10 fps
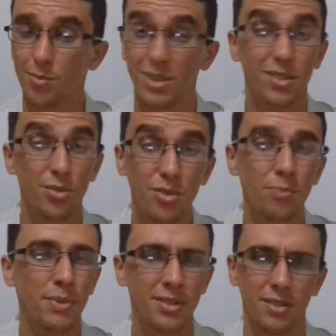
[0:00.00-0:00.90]
Mas Deus
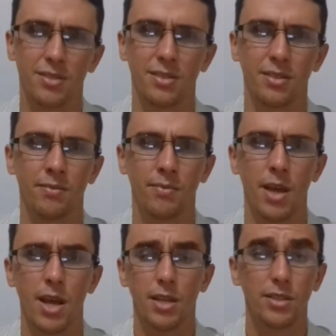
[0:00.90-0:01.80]
não pensa assim.
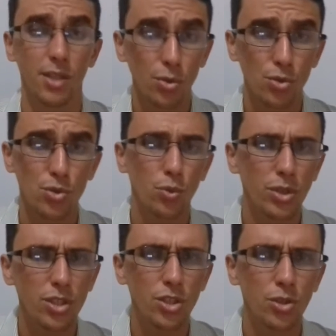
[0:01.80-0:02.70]
Deus
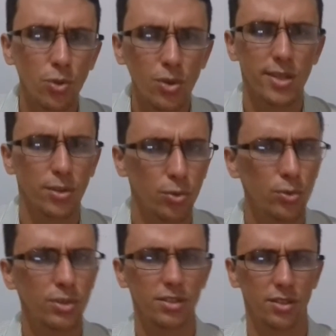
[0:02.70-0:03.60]
cuida de nós a
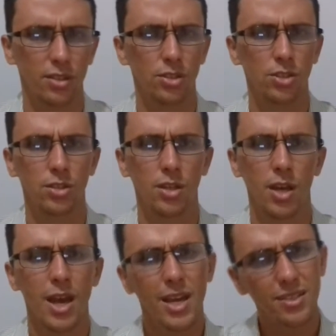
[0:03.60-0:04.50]
todo instante.
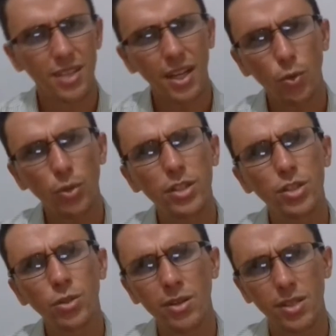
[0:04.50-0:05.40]
Se Ele cuida
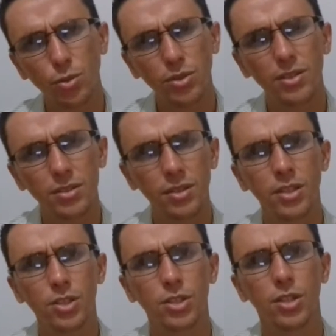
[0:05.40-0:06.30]
de nós a todo
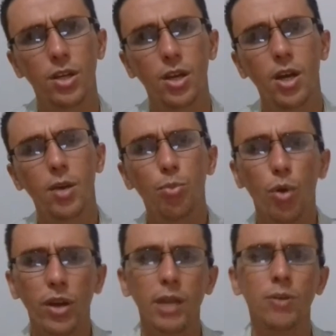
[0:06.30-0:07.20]
instante,
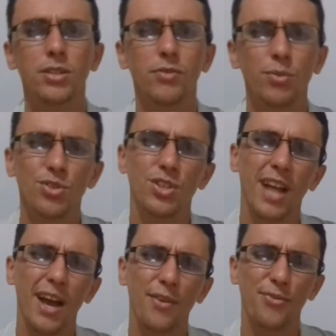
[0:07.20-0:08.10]
por que nós devemos
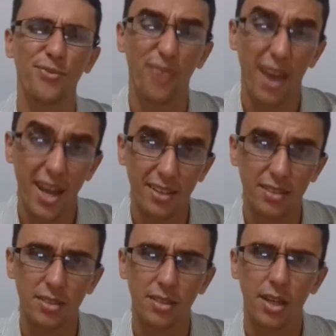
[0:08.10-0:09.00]
tirar
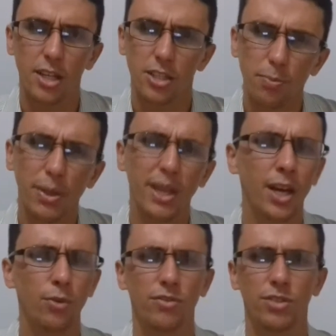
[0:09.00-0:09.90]
férias de
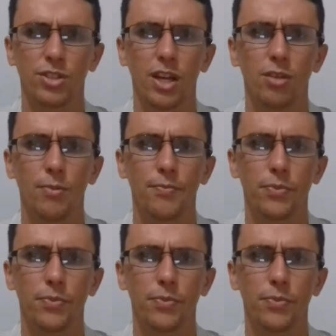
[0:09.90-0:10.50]
pregar o Evangelho?